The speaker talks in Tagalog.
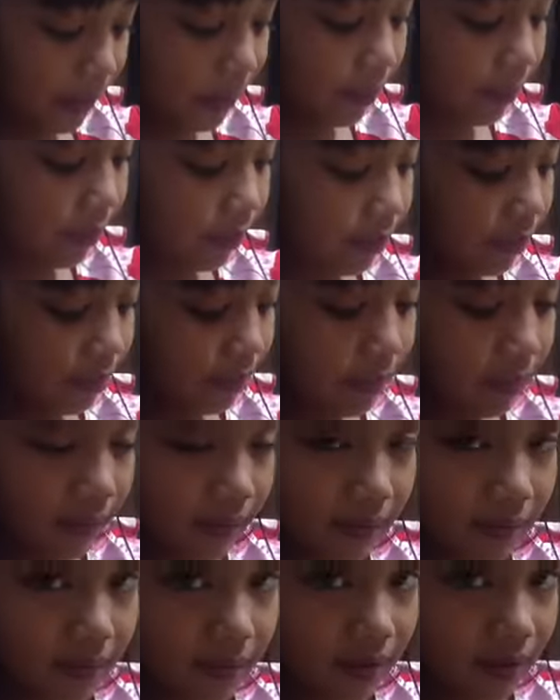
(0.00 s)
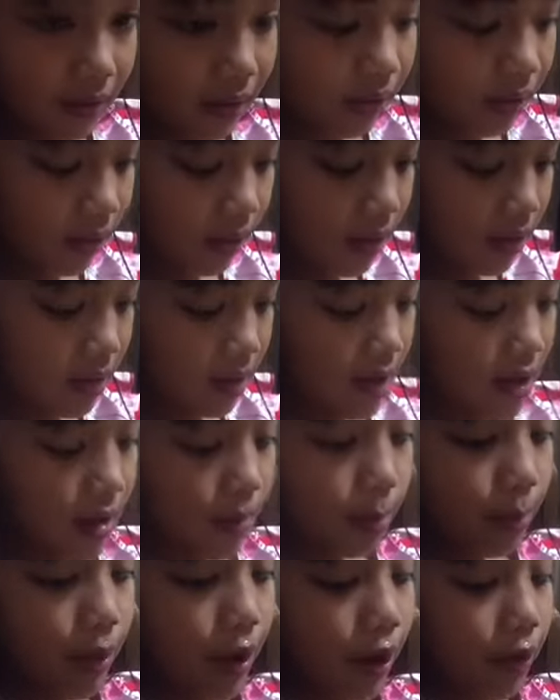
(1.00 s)
What are you eating?
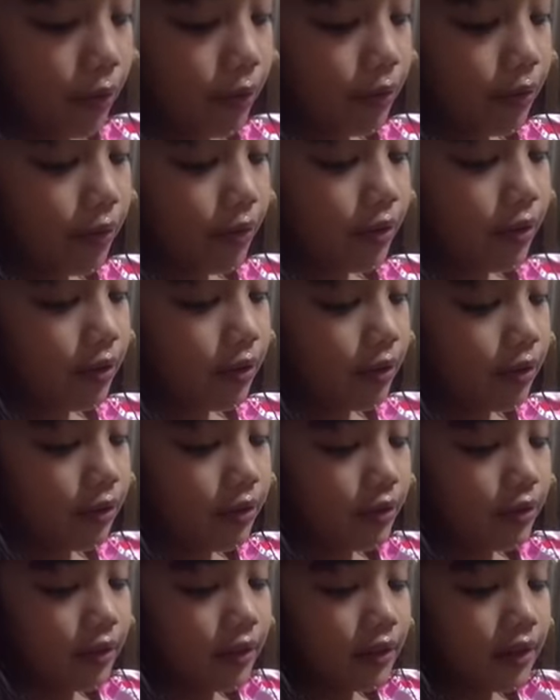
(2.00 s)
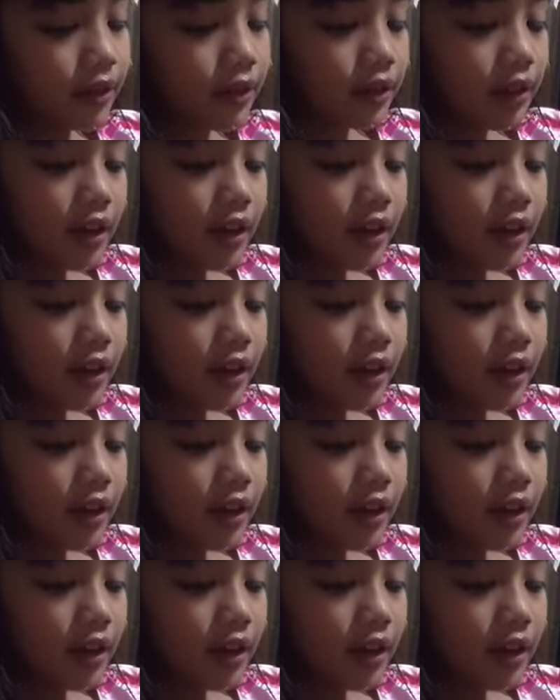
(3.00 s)
Pop puff.